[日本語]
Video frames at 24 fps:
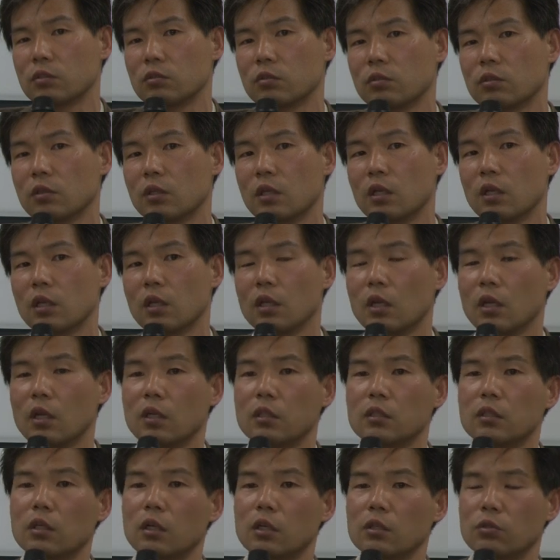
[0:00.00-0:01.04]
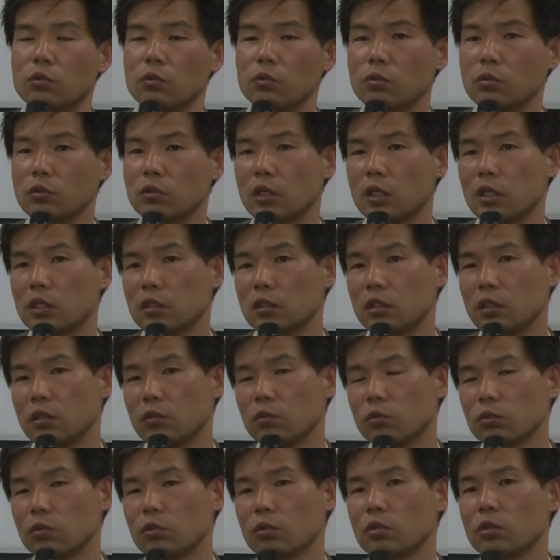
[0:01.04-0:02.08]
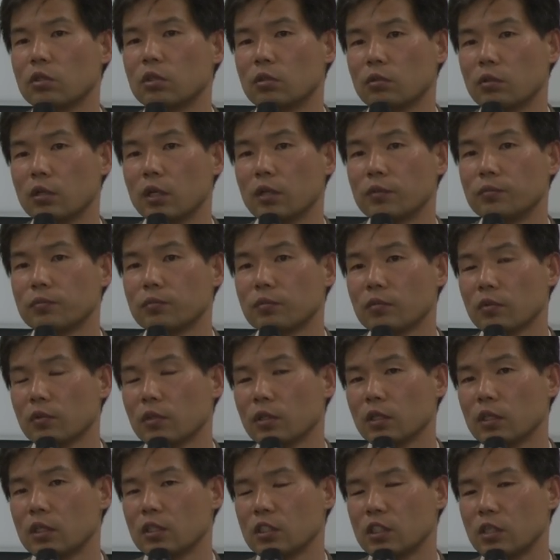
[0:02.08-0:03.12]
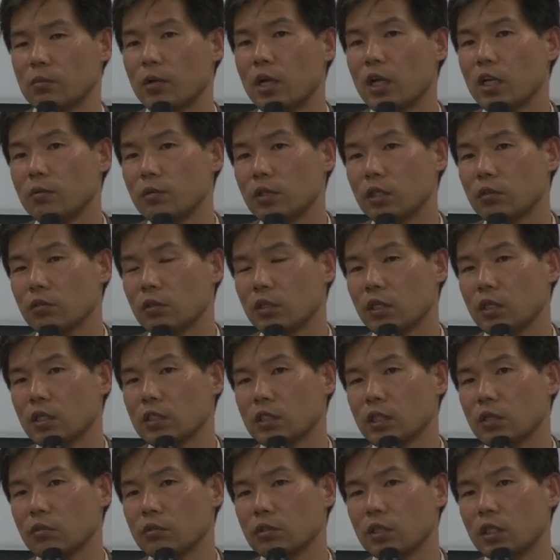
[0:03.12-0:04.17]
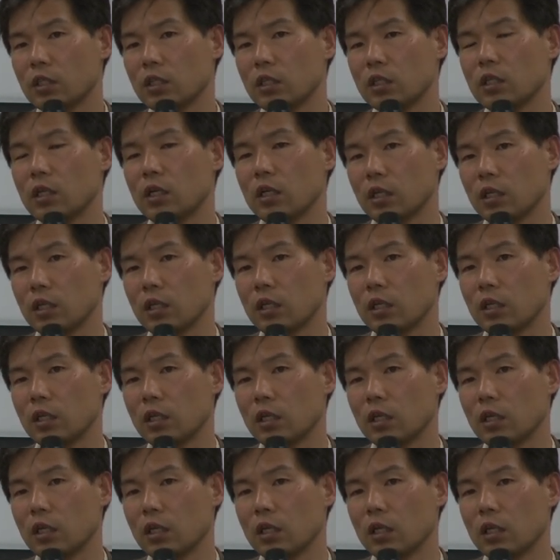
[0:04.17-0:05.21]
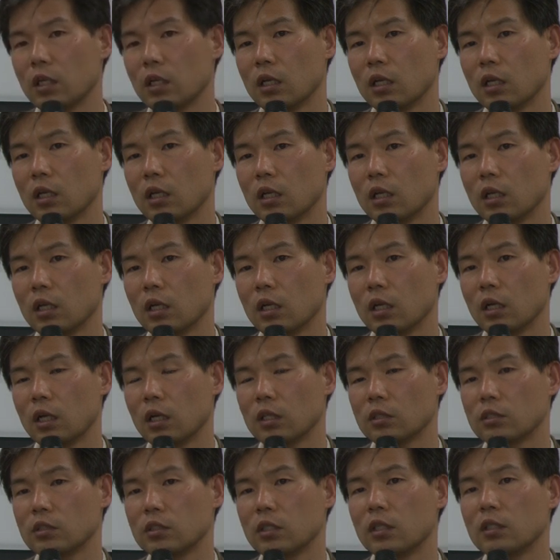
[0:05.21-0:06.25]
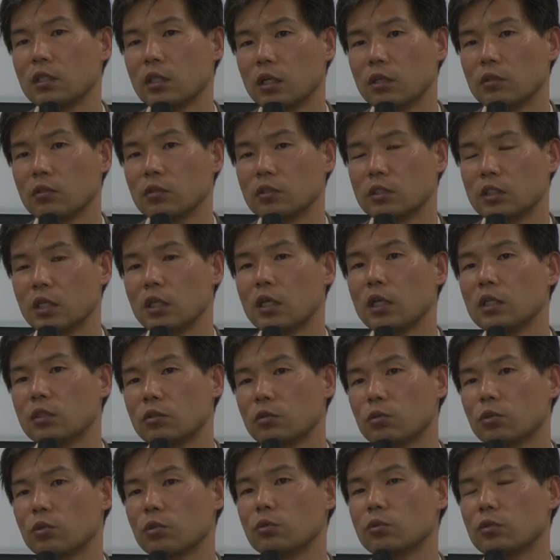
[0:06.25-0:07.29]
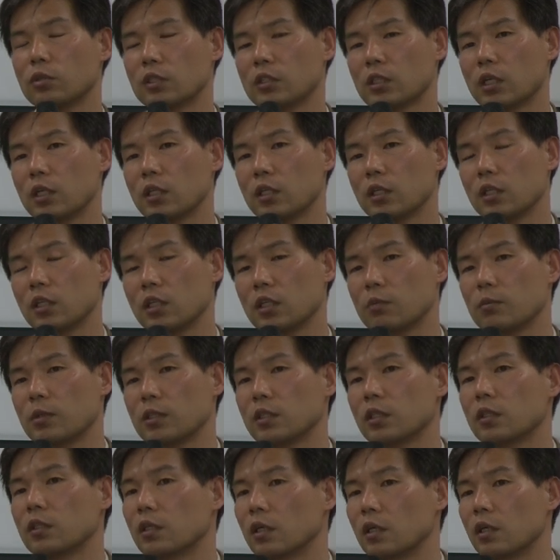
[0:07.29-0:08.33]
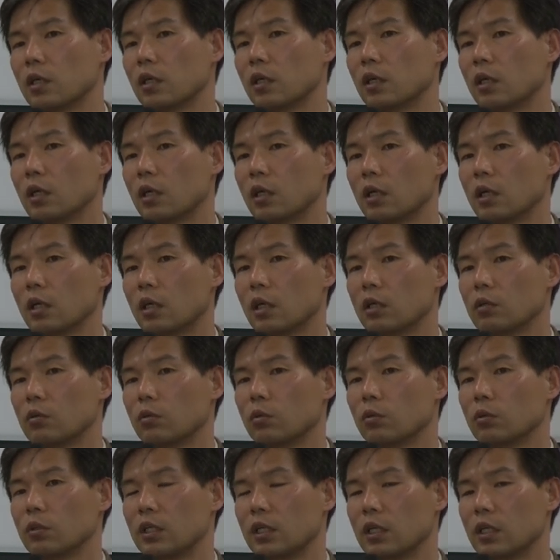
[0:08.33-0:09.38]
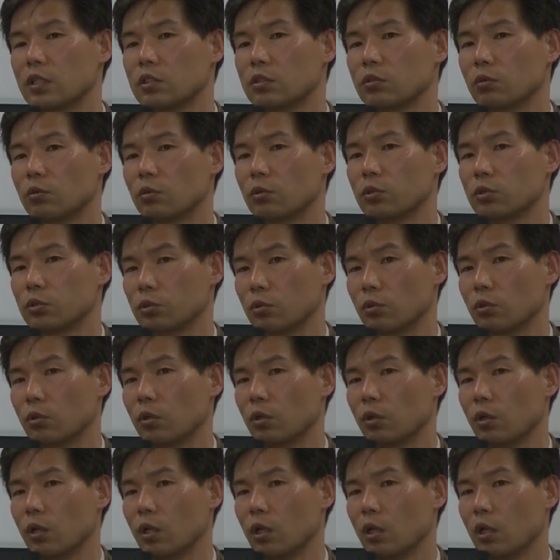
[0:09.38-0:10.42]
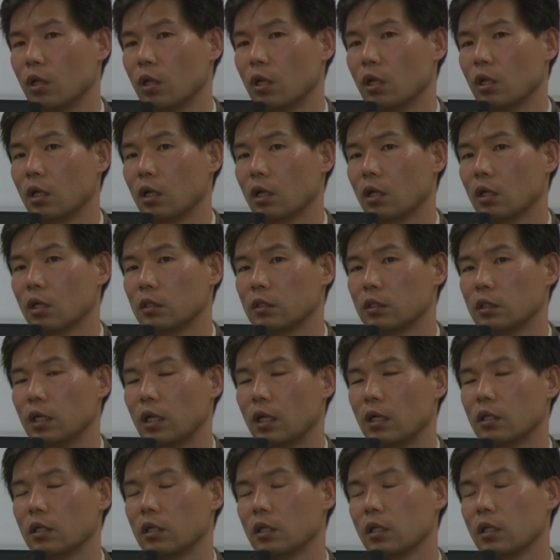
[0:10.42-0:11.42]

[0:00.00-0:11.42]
ると、だから極右が言ってることというのは狭い意味での計算をできない発言である。じゃないと局は再開できませんから、リアリストの保守と。で